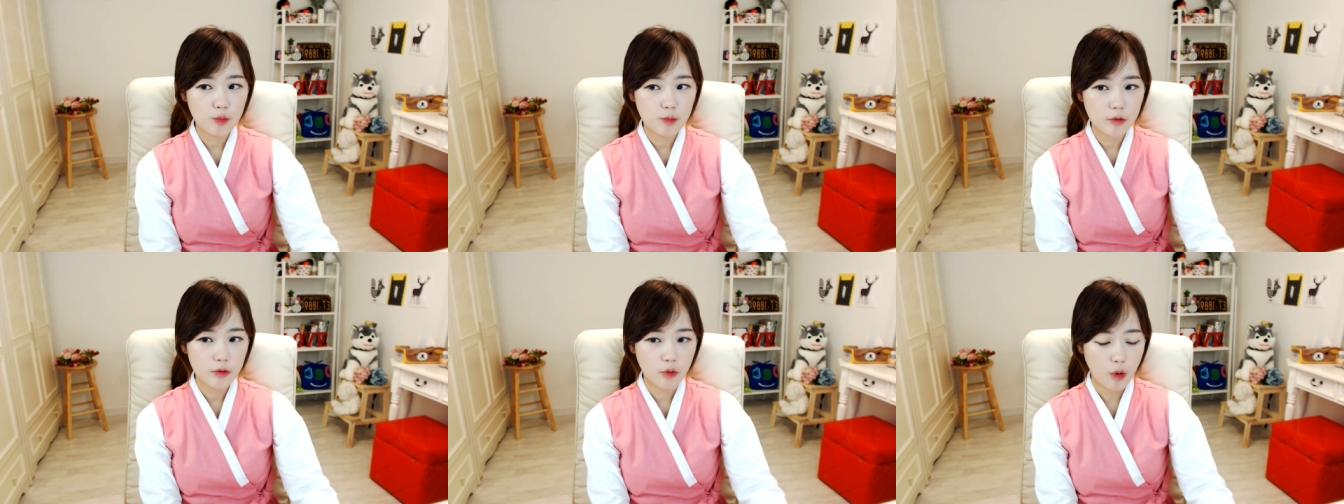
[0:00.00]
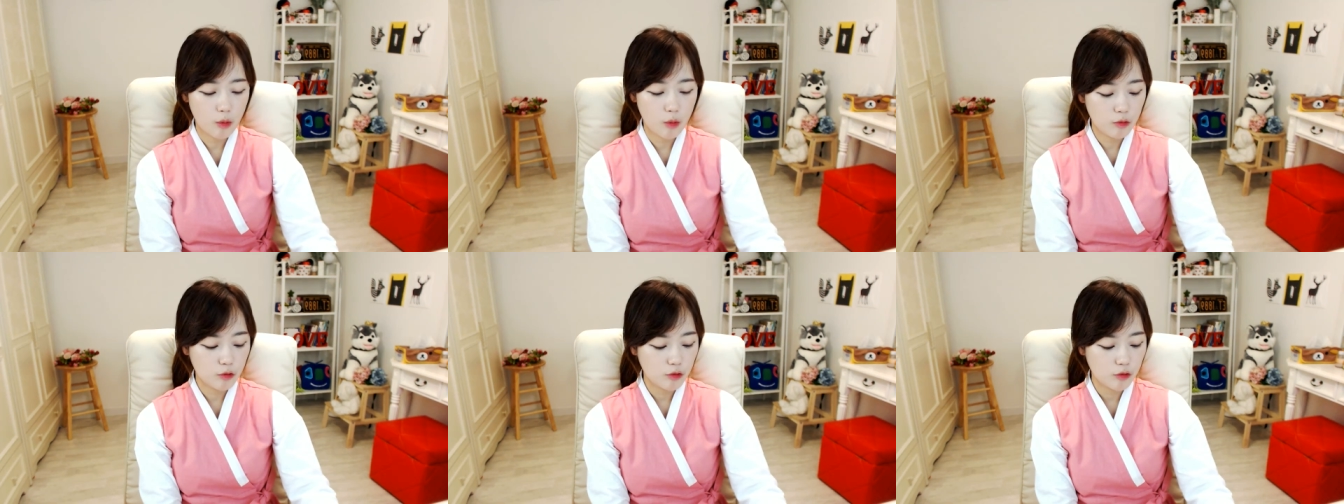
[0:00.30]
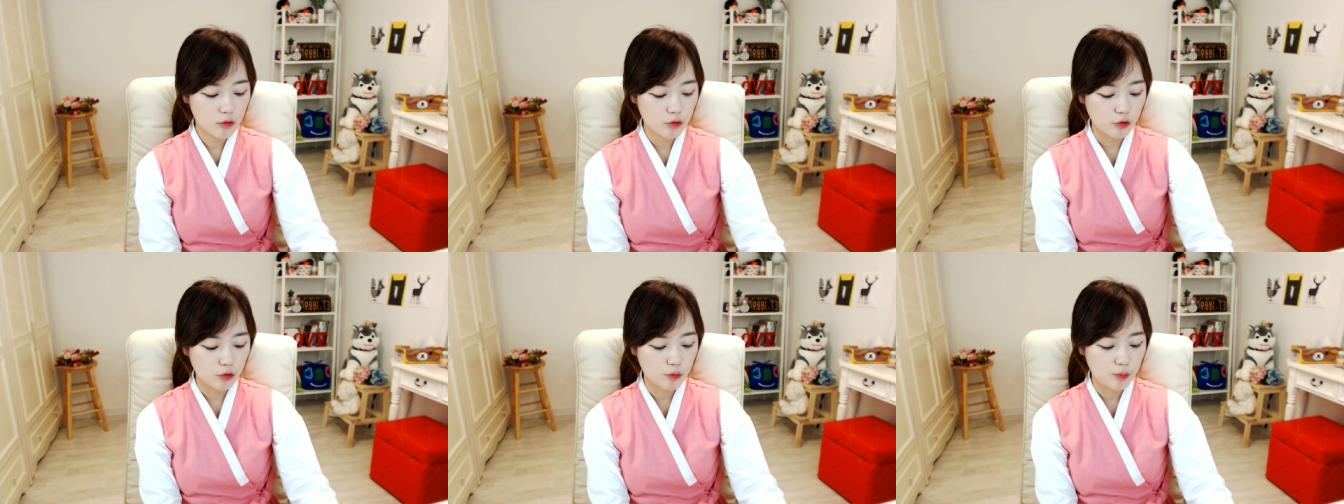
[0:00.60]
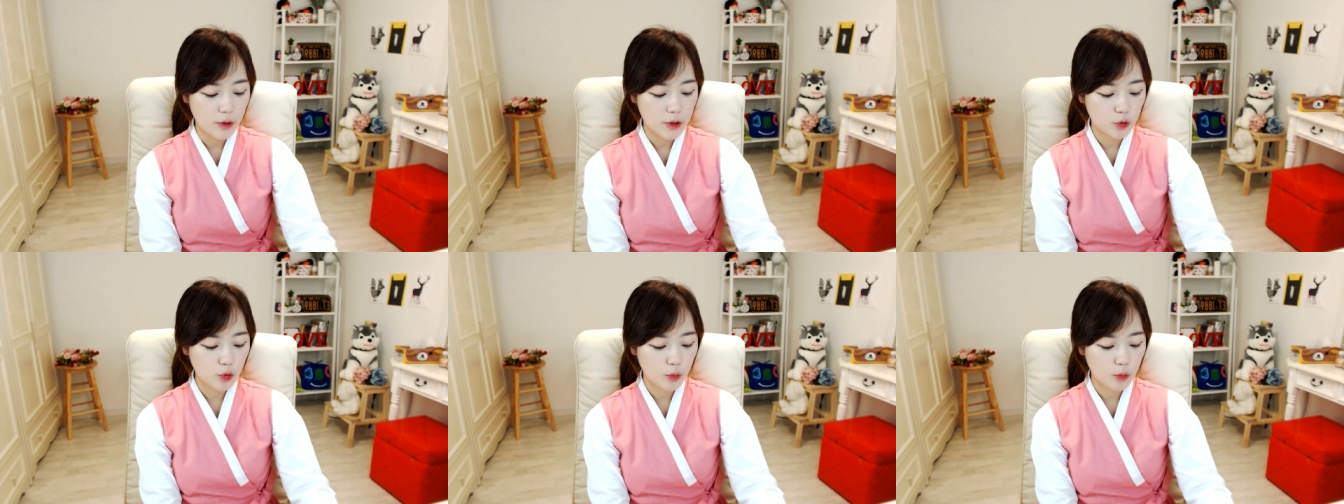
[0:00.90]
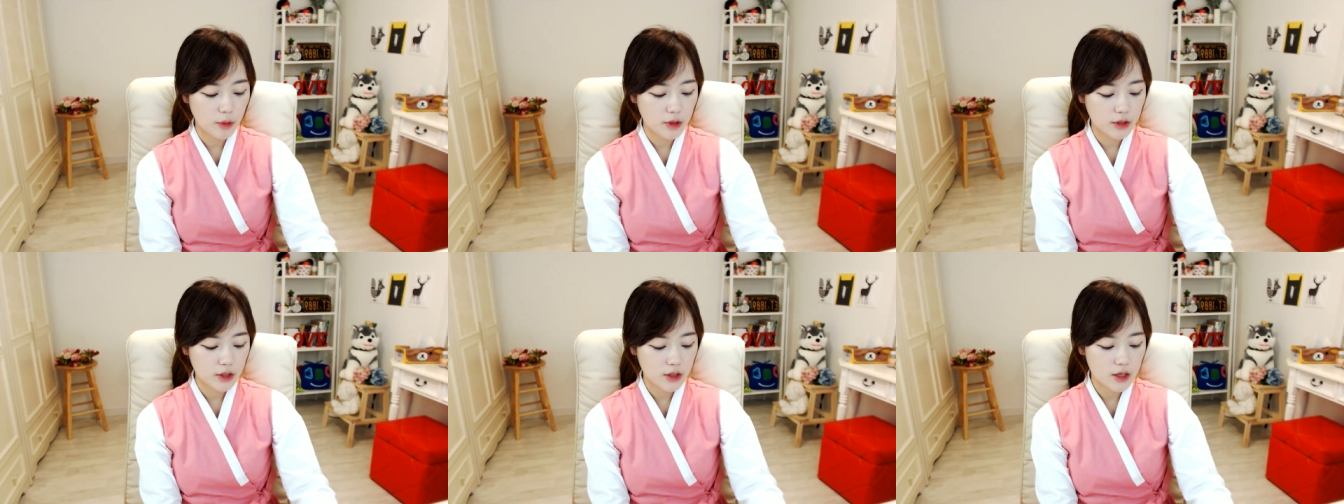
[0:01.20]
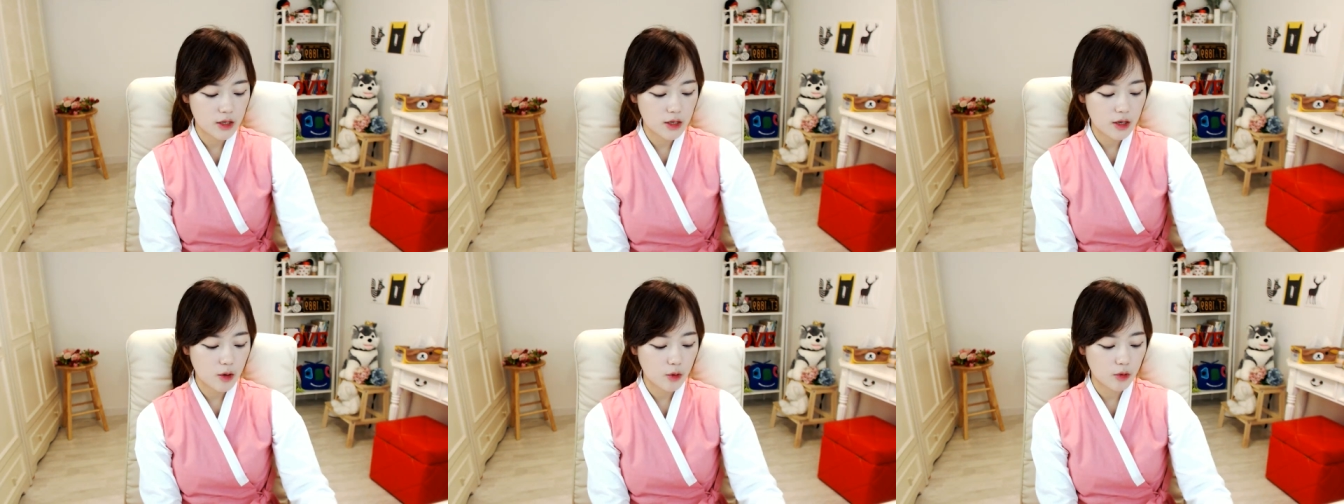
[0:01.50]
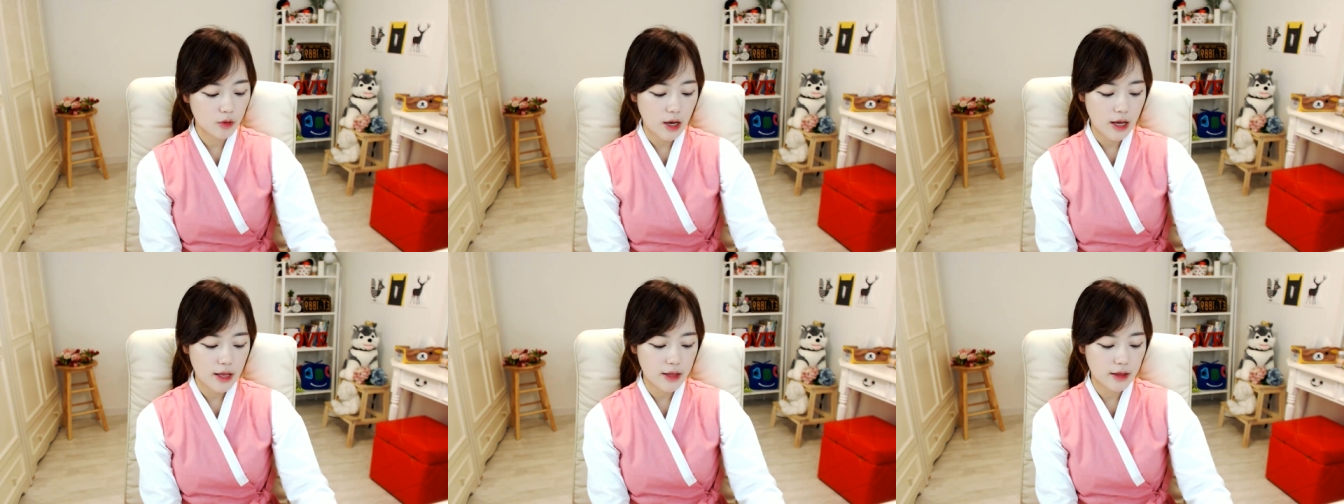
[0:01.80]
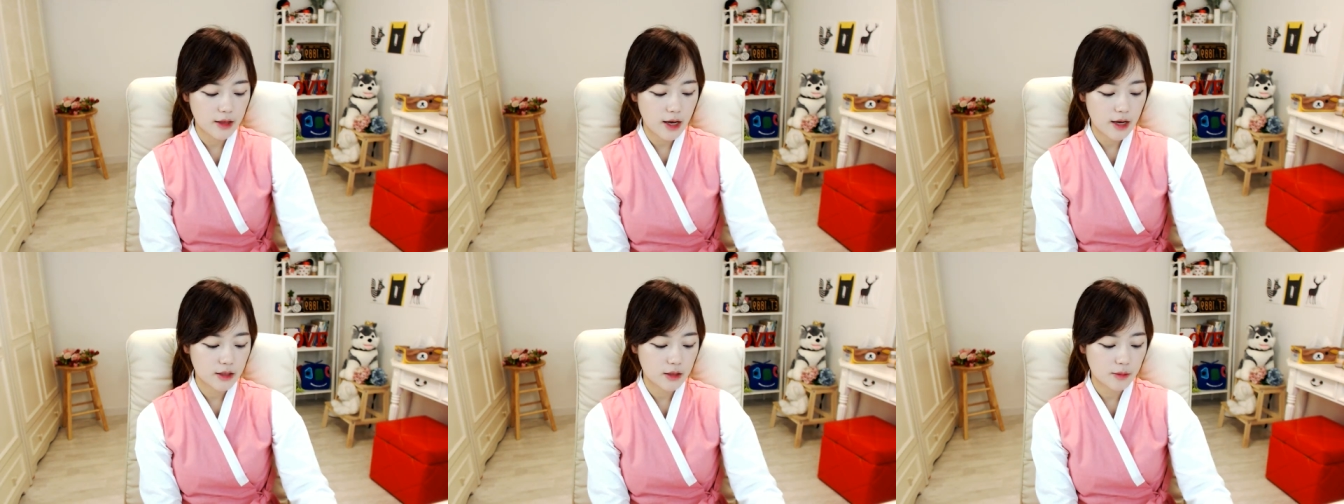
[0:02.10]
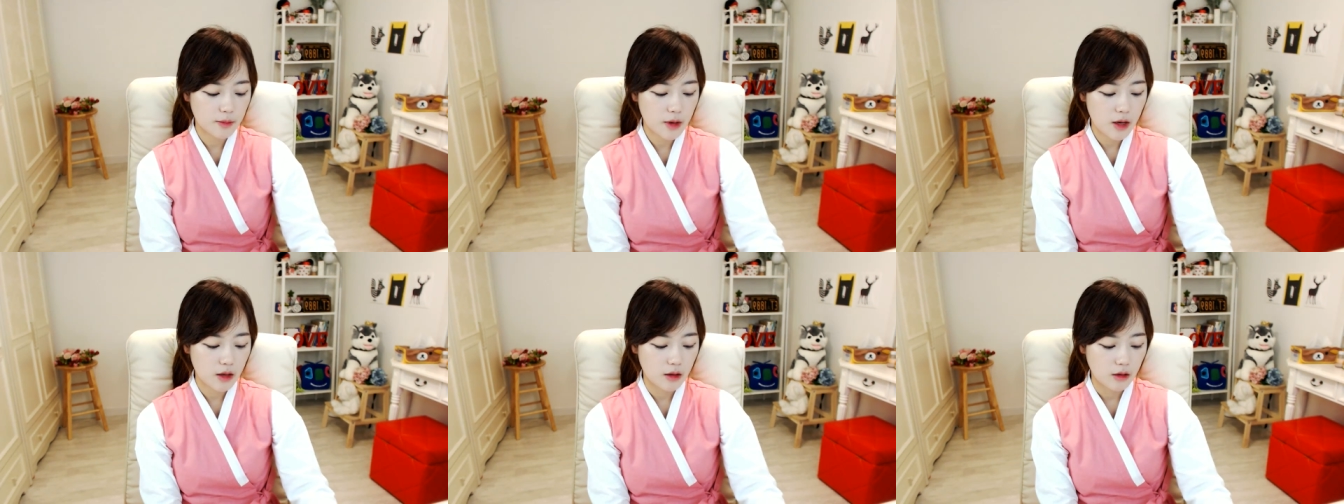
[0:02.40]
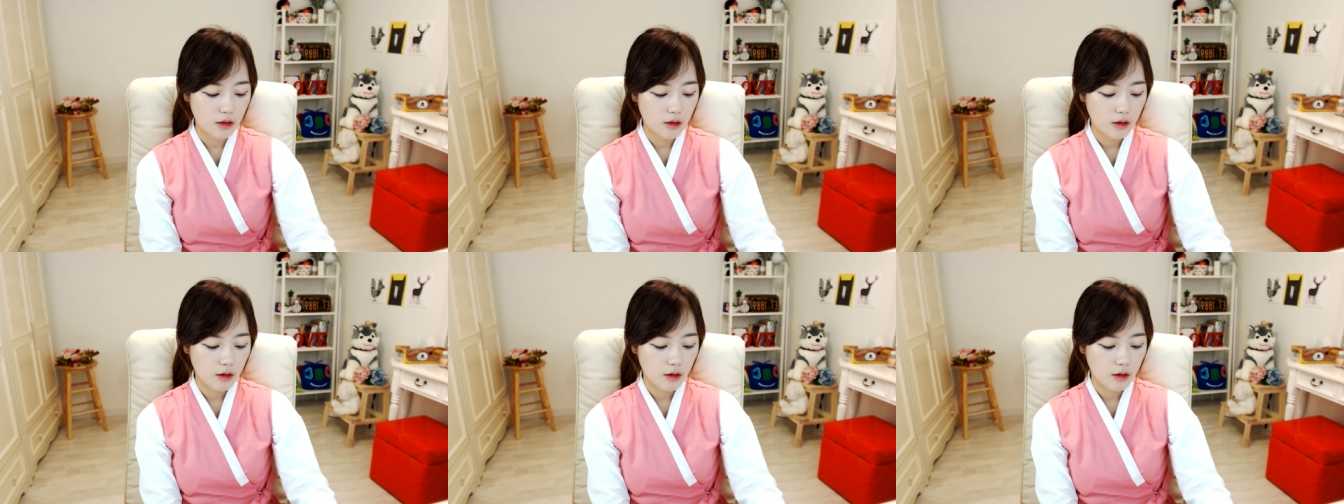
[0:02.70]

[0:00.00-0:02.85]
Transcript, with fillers: 너무 우파 쪽만 친일하고 깐다 하지만